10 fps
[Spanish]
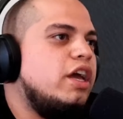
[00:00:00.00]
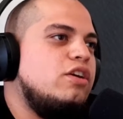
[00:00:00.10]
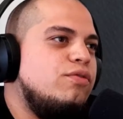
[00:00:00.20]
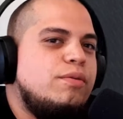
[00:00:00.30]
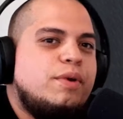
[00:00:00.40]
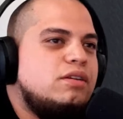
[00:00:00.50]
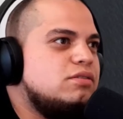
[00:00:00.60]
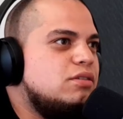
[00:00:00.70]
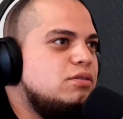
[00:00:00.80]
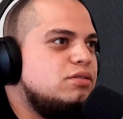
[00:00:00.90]
Bueno, ¿qué año fue para
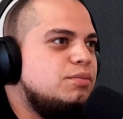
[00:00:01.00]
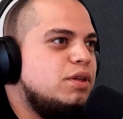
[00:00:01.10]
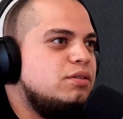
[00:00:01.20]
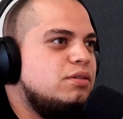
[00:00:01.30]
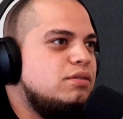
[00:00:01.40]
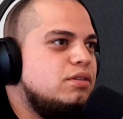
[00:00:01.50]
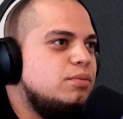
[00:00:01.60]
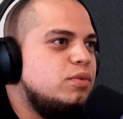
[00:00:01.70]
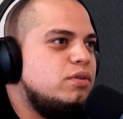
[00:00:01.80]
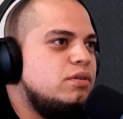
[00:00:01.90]
los que no nos Pero están viendo ya
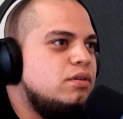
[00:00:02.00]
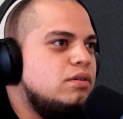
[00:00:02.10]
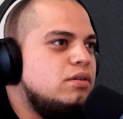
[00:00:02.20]
tenemos